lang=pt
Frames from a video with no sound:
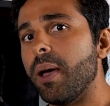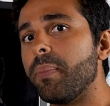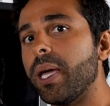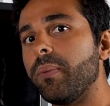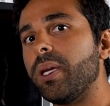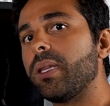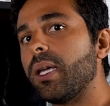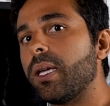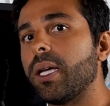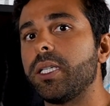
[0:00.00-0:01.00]

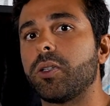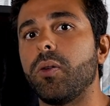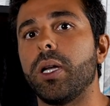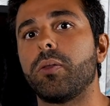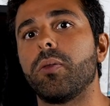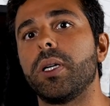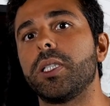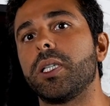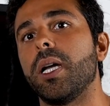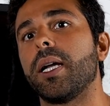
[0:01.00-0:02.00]
permitem que as
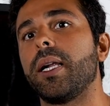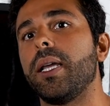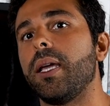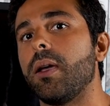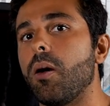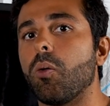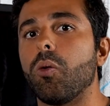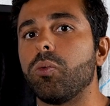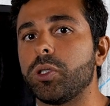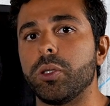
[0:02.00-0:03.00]
corretoras criem
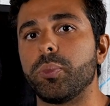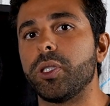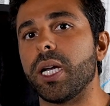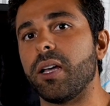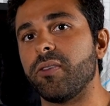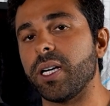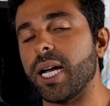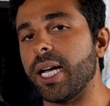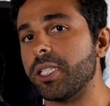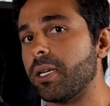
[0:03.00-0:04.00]
algum tipo de
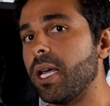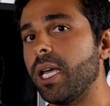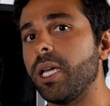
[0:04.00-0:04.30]
alavancagem.